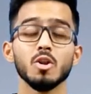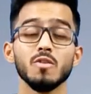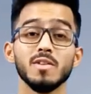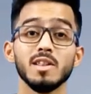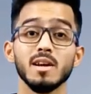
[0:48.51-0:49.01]

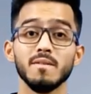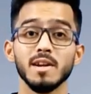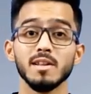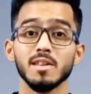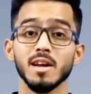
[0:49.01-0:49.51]
तो फिजिकल
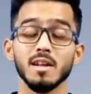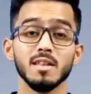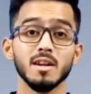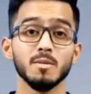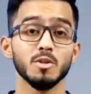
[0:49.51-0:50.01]
फिटनेस के
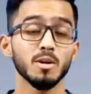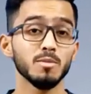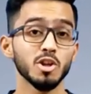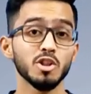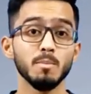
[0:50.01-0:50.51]
अंदर कम से
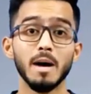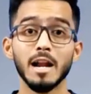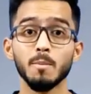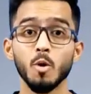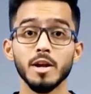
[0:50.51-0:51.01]
कम दस से
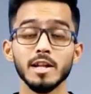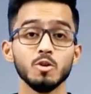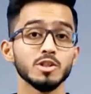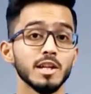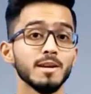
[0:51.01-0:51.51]
बारह पॉइंट है
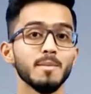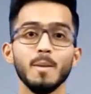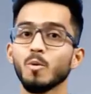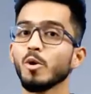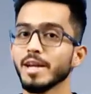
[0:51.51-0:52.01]
तो चलिए मैं
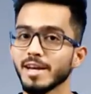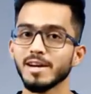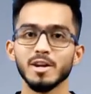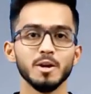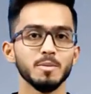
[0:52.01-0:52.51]
आपको एक एक
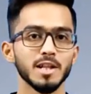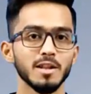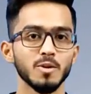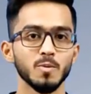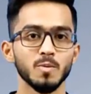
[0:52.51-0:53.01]
करके
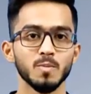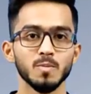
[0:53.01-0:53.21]
बताता हूँ